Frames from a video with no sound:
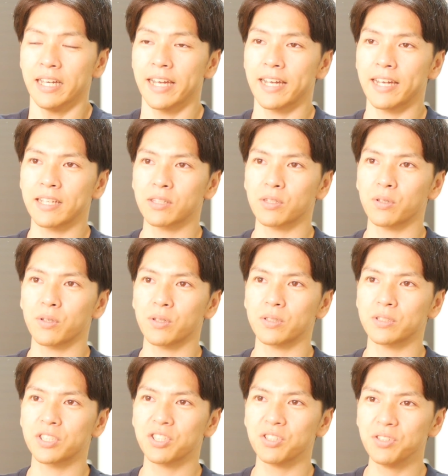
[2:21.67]
えー
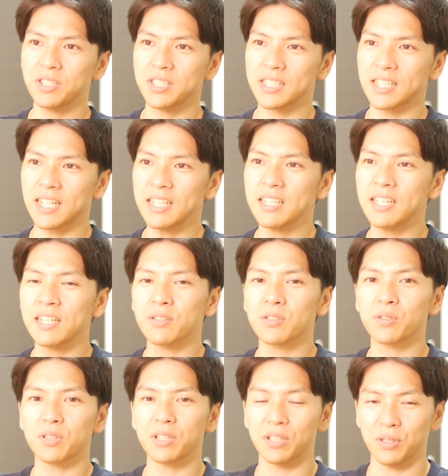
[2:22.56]
と、修士課程
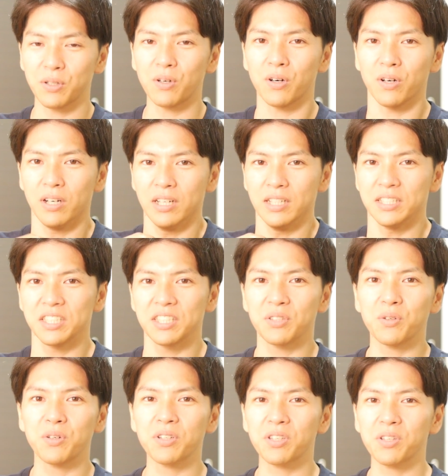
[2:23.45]
の時の指
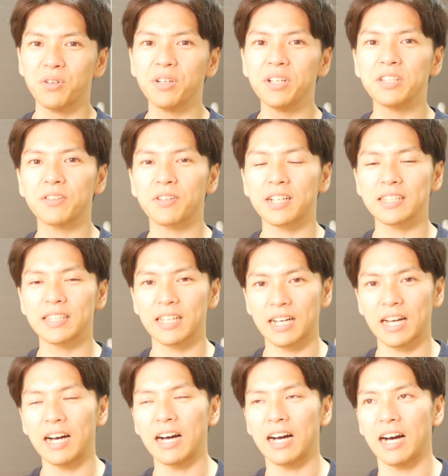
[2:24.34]
導教員の
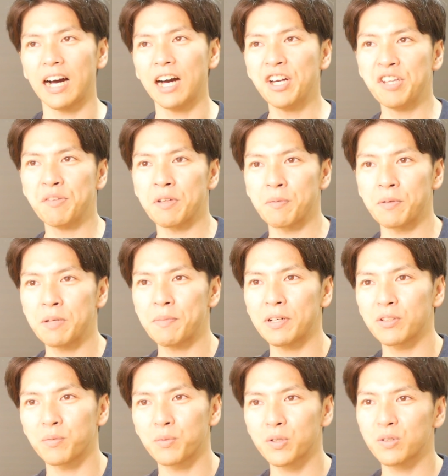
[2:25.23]
方がある意味
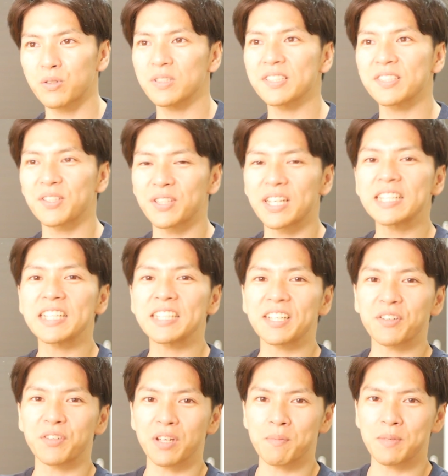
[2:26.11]
今の僕を育て
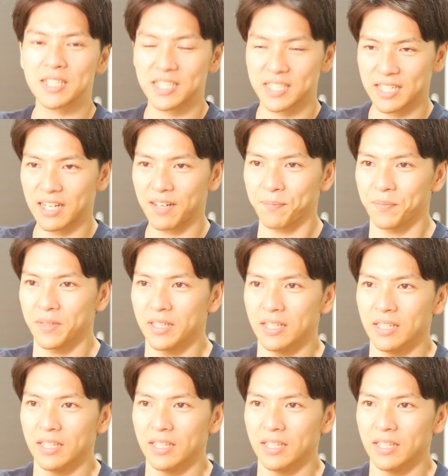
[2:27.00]
てくれました。